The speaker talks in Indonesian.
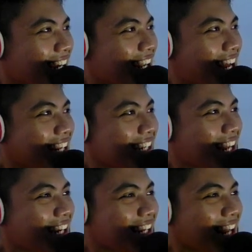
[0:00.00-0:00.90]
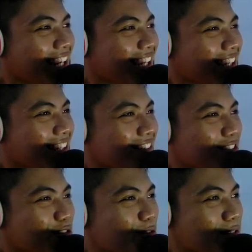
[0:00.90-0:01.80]
lari lari lari gue
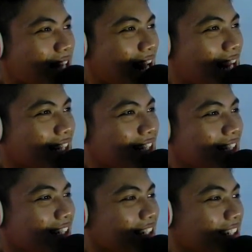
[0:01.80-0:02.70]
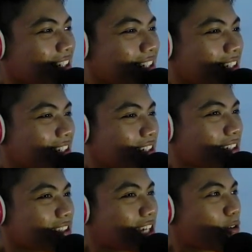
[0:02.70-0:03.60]
cuma bisa lari
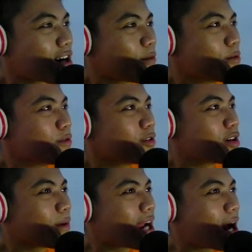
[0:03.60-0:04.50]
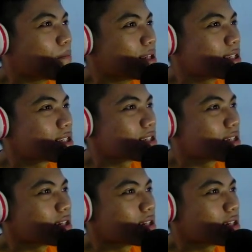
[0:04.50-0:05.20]
nyawa kami udah udah pada habis